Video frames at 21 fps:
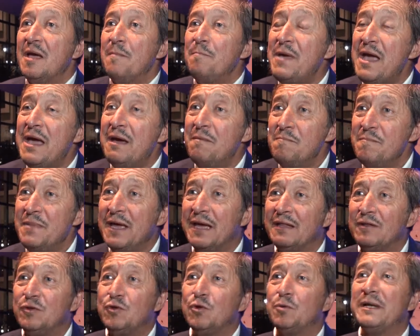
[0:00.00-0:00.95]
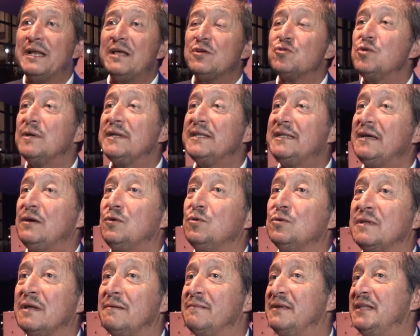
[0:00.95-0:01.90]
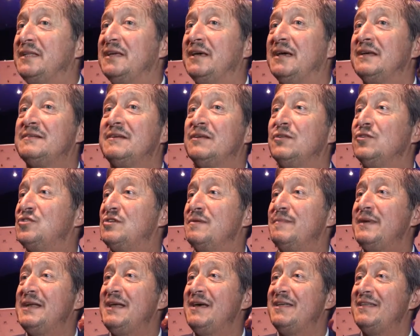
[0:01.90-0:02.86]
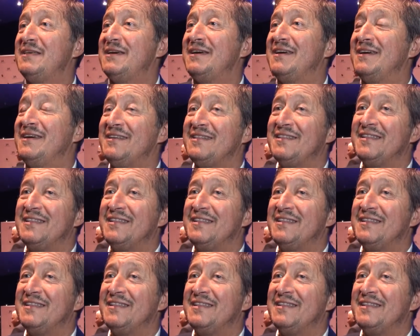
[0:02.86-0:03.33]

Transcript: Bien, bien, tuve la suerte justamente hace dos semanas de,